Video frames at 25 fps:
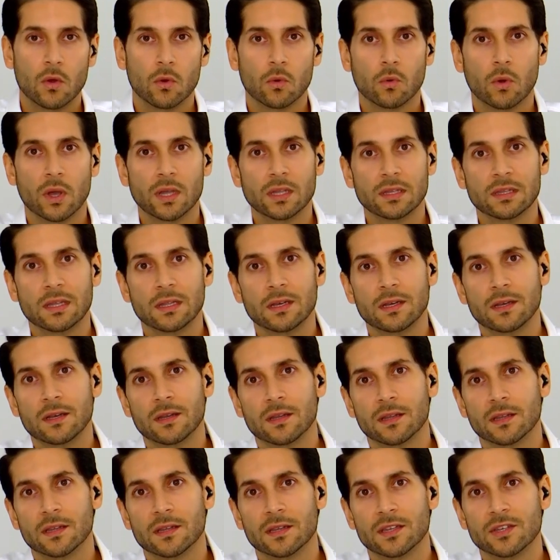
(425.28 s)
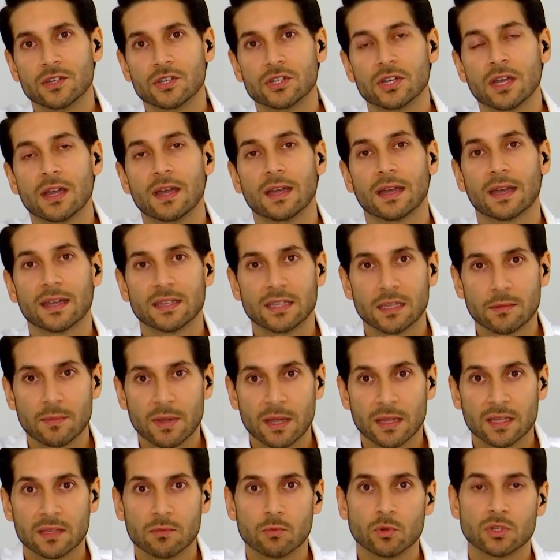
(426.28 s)
وايضا آه، انشاء
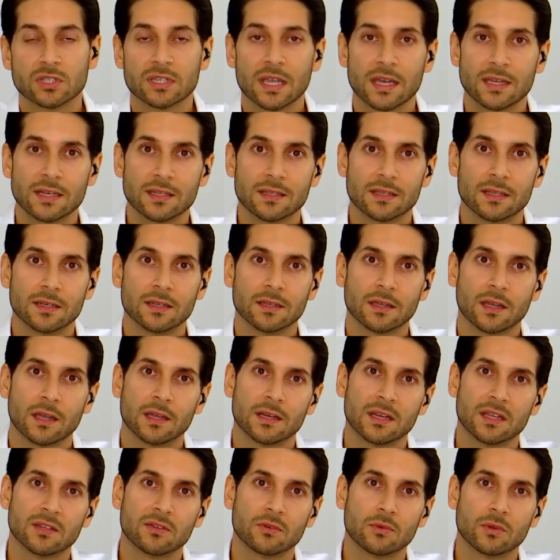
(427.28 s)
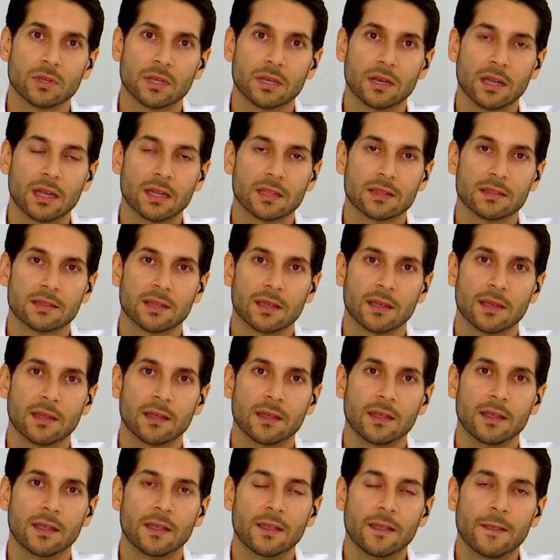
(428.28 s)
خدمات مسانده لقناه رؤيا لحتى آه،
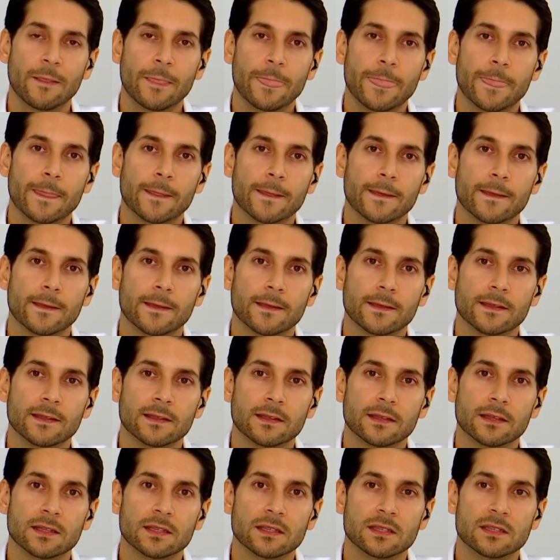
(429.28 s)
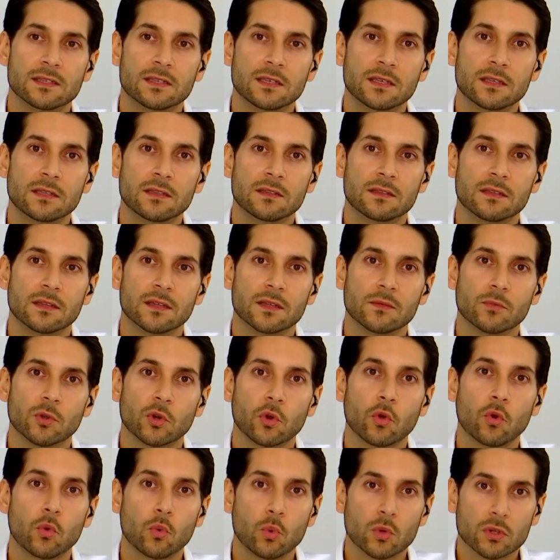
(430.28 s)
آه، تزيد من
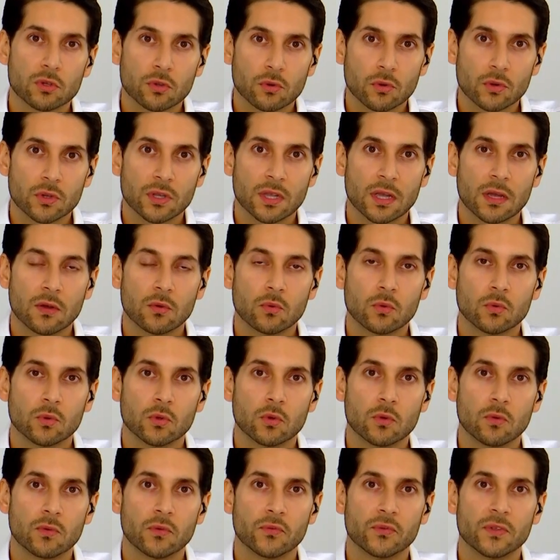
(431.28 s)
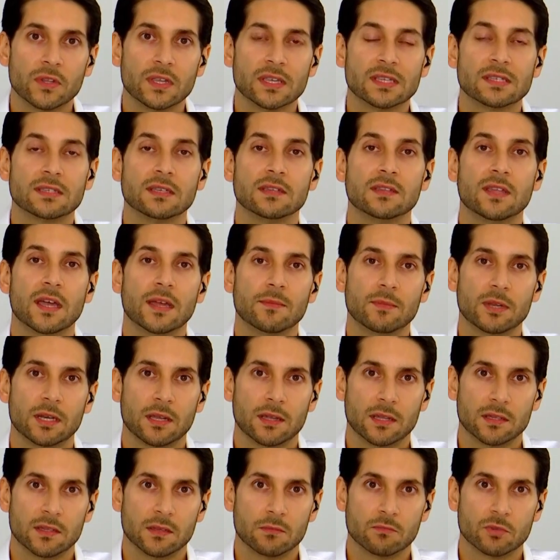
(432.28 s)
قوة رؤيا ويكون في استدامة
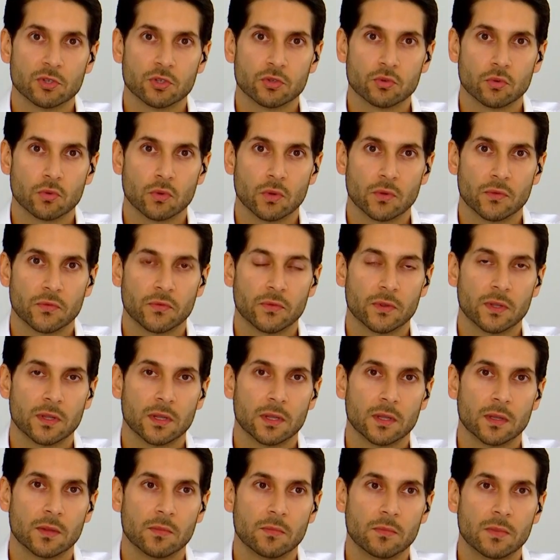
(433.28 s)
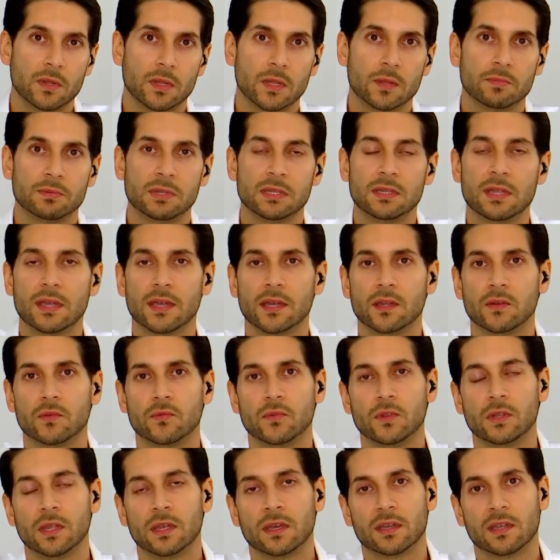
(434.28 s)
لهذا المشروع ابتداء
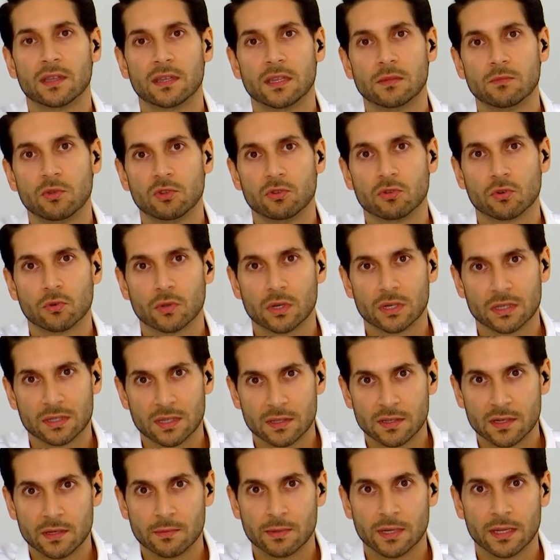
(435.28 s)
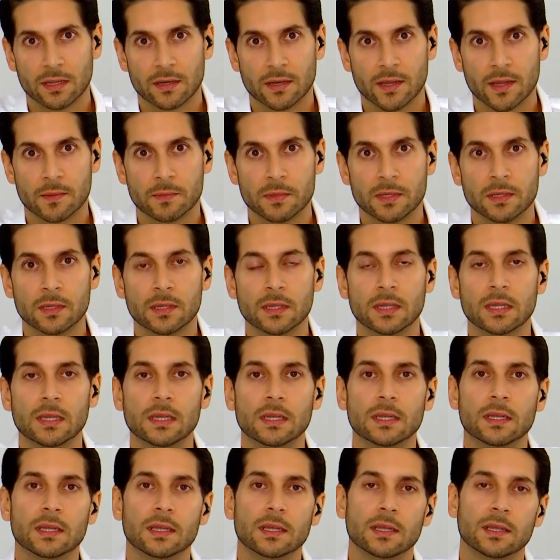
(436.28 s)
في أكاديمية رؤيا للتدريب الإعلامي
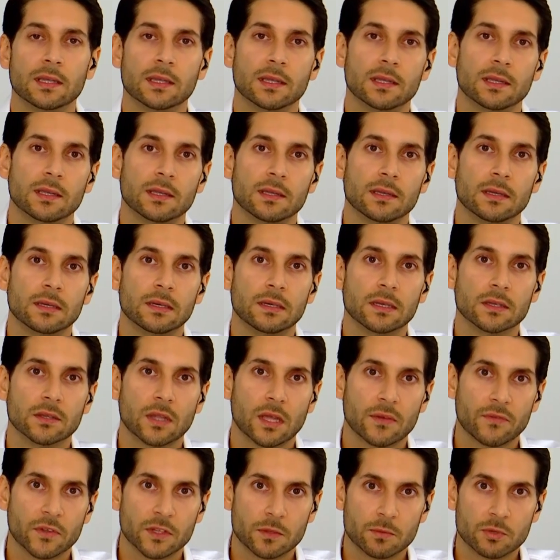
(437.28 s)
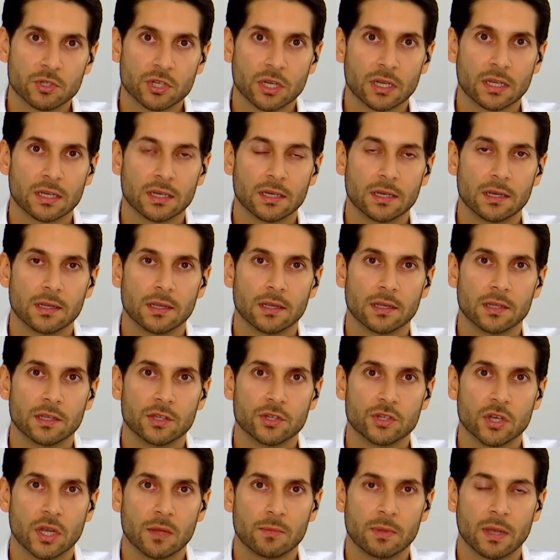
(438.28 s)
اللي أضافت بشكل
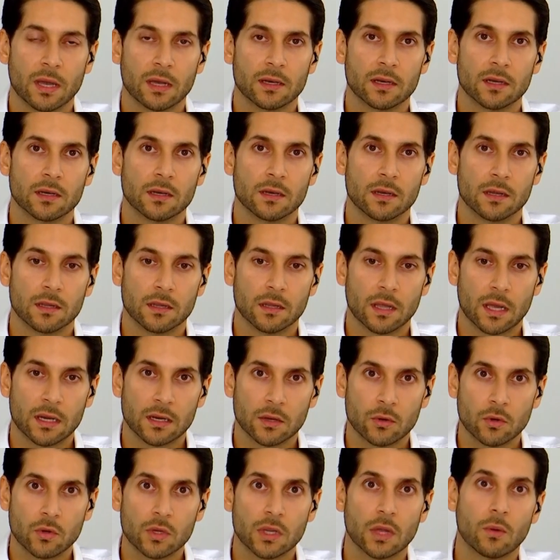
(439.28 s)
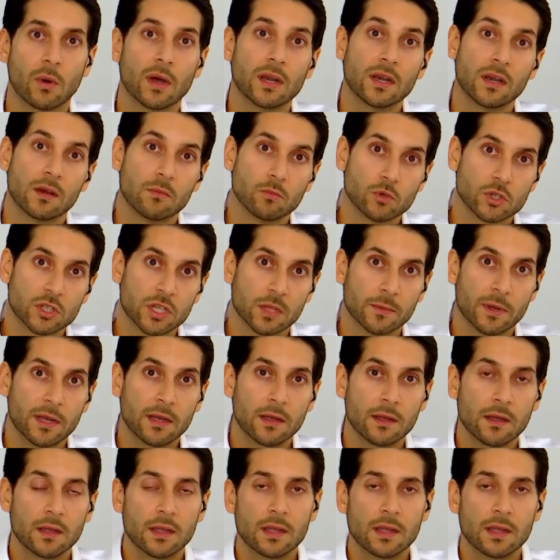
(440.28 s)
إيجابي على على رؤيا وعلى المجتمع